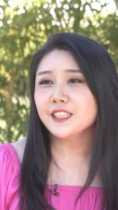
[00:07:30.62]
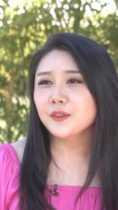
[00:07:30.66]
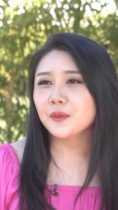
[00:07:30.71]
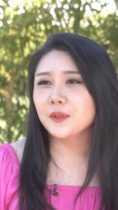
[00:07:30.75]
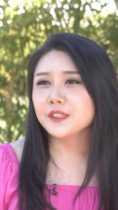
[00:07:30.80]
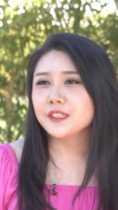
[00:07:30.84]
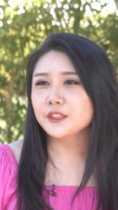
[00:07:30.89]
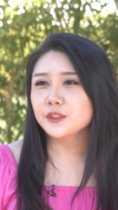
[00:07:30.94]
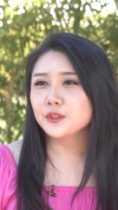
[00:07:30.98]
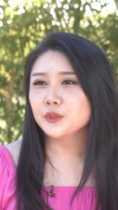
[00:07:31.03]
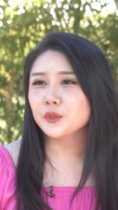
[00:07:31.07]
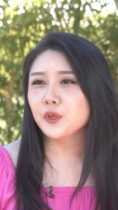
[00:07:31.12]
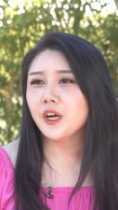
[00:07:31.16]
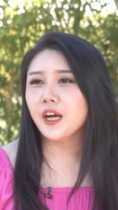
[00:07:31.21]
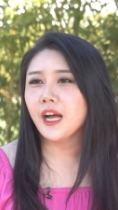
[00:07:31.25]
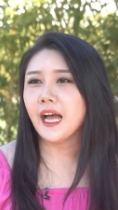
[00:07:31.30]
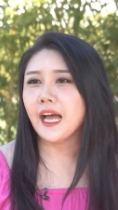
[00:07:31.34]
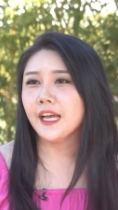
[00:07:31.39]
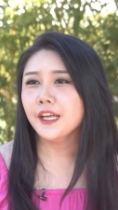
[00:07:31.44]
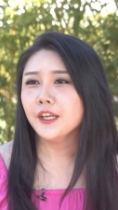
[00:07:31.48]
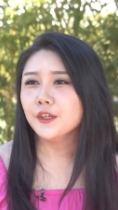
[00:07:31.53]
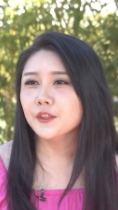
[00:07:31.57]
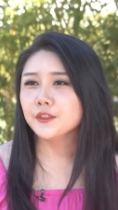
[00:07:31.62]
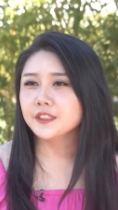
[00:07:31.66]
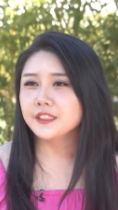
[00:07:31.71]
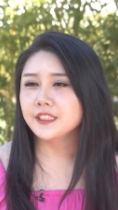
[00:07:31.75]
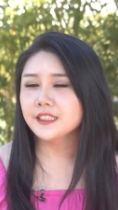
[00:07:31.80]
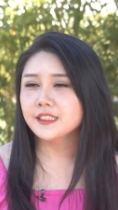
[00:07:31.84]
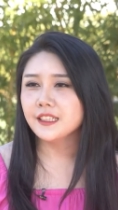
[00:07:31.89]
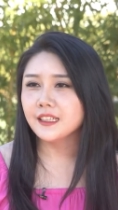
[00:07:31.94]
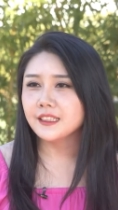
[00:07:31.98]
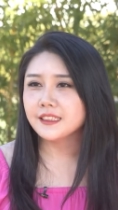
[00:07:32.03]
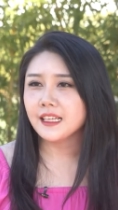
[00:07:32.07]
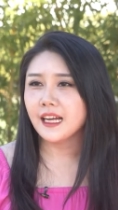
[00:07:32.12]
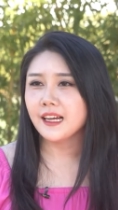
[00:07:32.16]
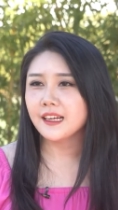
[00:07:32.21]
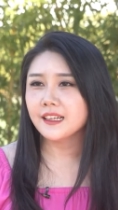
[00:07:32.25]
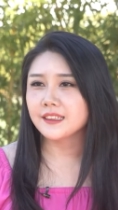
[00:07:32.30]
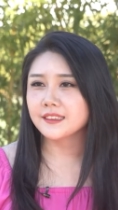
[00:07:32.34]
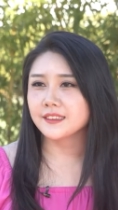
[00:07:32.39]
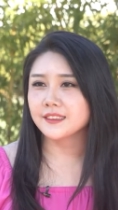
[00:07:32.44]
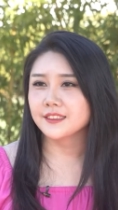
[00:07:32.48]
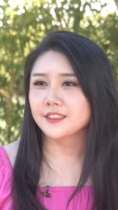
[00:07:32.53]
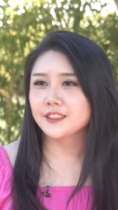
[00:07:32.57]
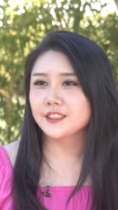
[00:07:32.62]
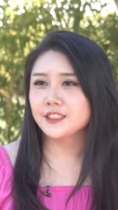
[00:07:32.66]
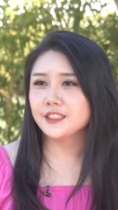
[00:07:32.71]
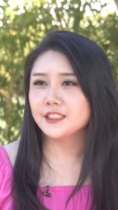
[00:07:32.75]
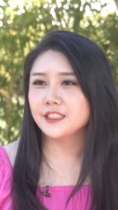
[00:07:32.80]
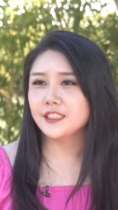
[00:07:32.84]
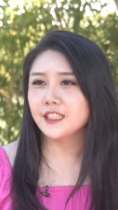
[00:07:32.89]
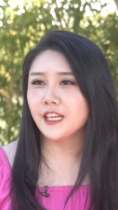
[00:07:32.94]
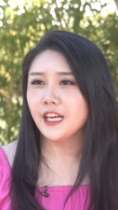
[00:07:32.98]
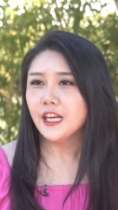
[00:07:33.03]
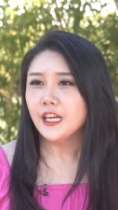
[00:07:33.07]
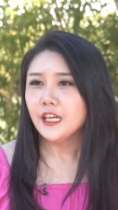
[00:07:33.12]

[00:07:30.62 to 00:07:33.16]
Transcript: 我听说还有一些人，他可能是，